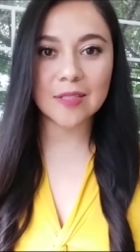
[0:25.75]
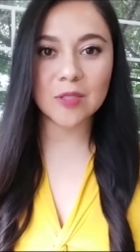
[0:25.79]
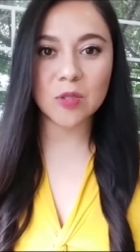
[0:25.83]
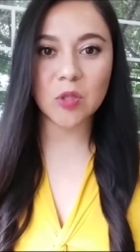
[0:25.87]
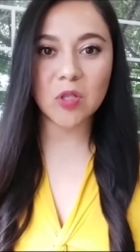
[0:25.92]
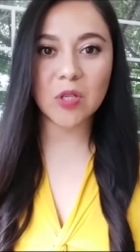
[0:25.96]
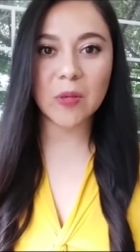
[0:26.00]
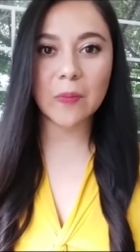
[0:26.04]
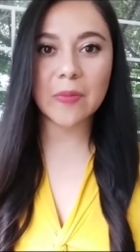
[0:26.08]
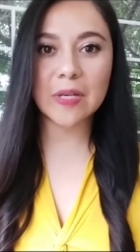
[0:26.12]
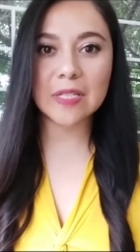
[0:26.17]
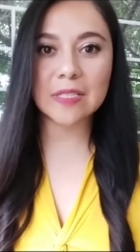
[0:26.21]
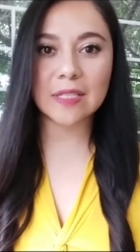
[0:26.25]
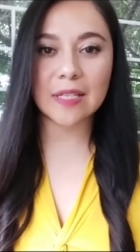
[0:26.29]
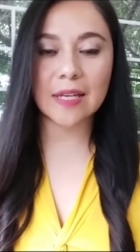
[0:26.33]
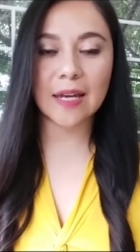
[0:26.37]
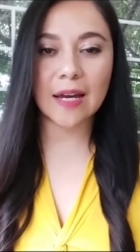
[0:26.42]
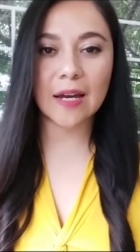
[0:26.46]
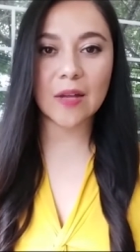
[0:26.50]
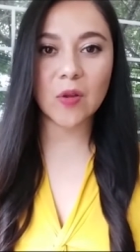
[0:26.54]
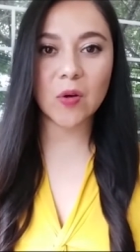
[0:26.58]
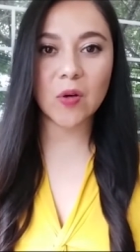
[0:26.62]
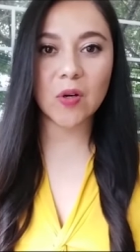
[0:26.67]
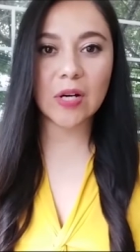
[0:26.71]
y soy
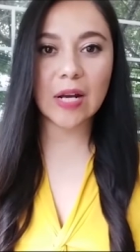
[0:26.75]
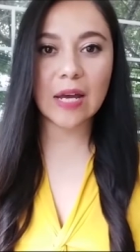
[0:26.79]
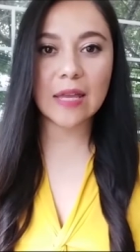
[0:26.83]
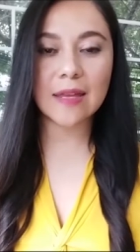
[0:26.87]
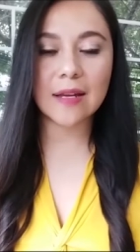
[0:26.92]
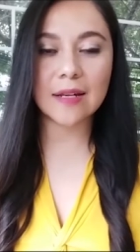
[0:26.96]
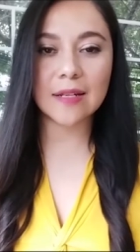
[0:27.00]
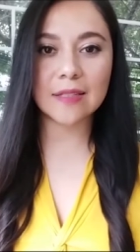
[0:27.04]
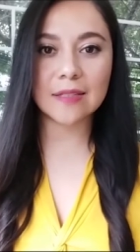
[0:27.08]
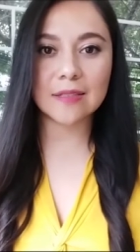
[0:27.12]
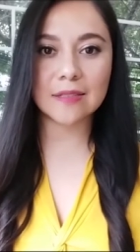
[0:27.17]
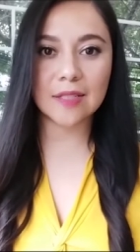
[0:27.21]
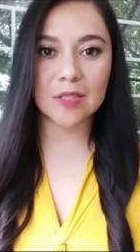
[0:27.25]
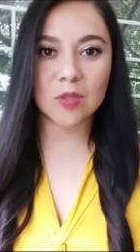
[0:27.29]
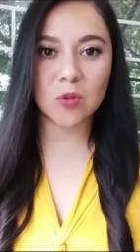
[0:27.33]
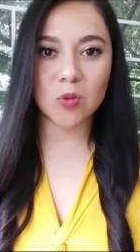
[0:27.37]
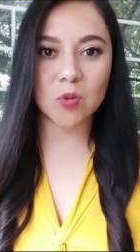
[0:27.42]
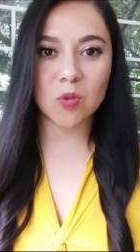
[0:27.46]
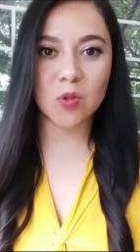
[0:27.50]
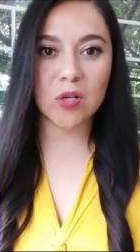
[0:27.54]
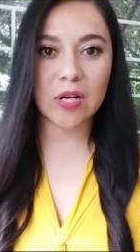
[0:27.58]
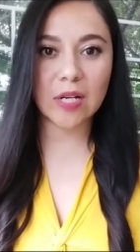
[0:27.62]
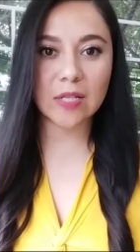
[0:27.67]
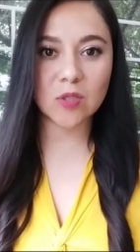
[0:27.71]
investigadora del
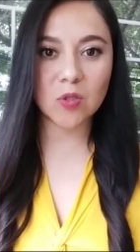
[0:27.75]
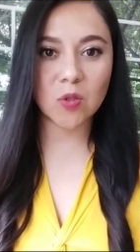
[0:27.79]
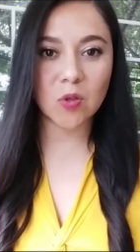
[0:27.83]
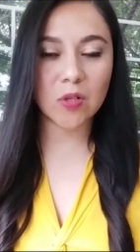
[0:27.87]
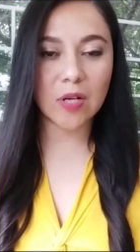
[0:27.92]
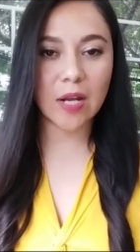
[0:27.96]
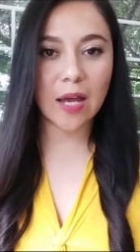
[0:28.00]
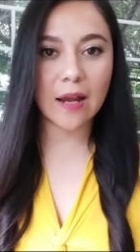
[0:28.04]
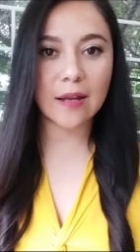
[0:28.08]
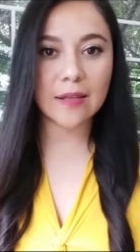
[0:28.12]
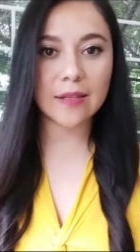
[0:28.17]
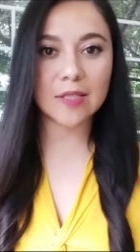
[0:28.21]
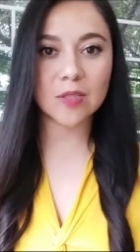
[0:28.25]
Instituto Nacional